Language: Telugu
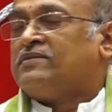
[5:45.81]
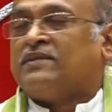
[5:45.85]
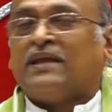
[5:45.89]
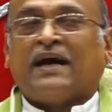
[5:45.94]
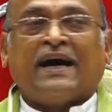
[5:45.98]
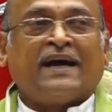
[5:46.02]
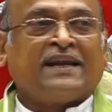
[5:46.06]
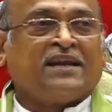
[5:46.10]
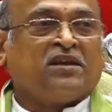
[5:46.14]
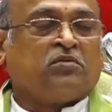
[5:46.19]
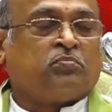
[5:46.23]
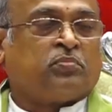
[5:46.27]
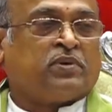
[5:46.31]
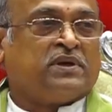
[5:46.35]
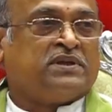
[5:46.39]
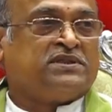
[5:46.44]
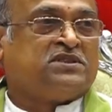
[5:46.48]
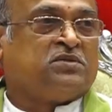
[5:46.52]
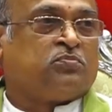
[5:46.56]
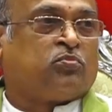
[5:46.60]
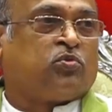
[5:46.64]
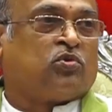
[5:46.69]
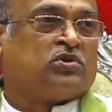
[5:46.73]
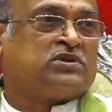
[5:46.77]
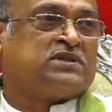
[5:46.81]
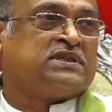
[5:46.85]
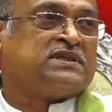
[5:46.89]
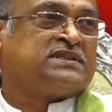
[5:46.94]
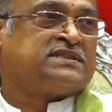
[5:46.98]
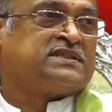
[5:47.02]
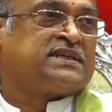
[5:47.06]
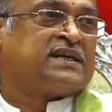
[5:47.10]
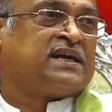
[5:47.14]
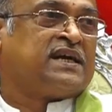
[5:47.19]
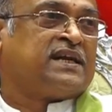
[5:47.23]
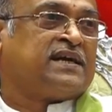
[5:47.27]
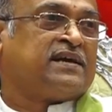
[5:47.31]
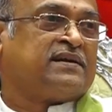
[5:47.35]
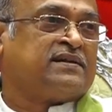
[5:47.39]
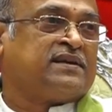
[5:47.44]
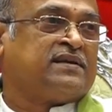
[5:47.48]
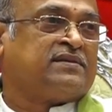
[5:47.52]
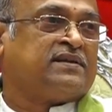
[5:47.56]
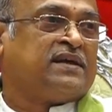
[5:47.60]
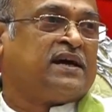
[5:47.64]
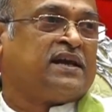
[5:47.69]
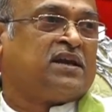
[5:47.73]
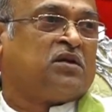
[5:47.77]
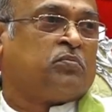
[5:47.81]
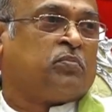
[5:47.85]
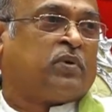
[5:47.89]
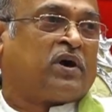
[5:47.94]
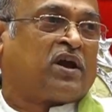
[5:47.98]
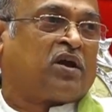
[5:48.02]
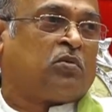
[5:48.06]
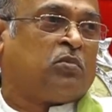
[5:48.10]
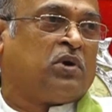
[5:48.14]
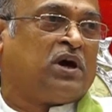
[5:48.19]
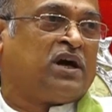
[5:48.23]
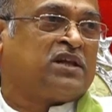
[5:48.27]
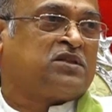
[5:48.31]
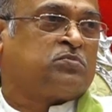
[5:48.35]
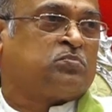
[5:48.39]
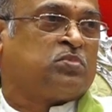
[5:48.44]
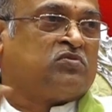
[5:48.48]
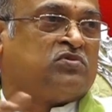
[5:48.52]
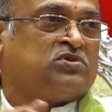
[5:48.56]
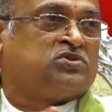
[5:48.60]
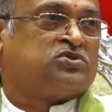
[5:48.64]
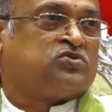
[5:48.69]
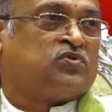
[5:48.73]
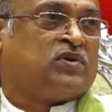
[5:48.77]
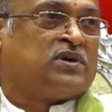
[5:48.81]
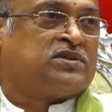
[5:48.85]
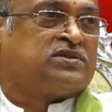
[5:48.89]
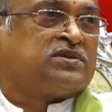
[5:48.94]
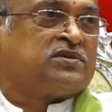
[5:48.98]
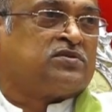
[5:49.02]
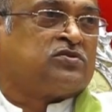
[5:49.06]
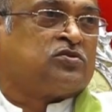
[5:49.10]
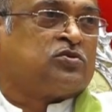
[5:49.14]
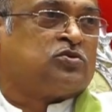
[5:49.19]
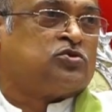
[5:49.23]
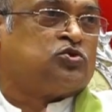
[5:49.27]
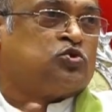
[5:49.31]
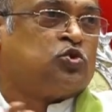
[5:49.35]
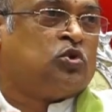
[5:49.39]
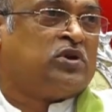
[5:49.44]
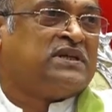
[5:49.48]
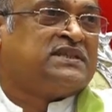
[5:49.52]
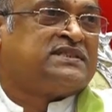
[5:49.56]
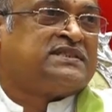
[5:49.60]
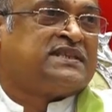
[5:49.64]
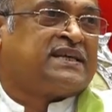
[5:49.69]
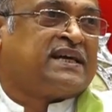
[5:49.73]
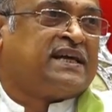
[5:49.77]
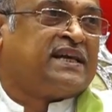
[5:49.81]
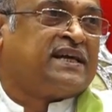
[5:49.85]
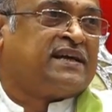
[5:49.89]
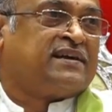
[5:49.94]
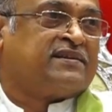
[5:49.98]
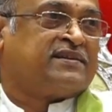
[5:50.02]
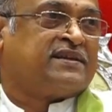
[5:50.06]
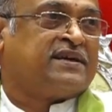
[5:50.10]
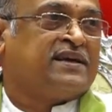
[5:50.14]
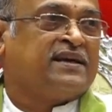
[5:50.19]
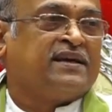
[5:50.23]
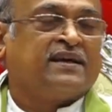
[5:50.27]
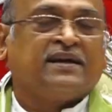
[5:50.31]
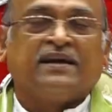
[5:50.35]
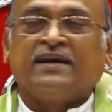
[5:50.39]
దాన్ని పెంచి పోషించగలిగితే దాన్ని పరమాత్మ విశ్వాసంతో జోడించగలిగితే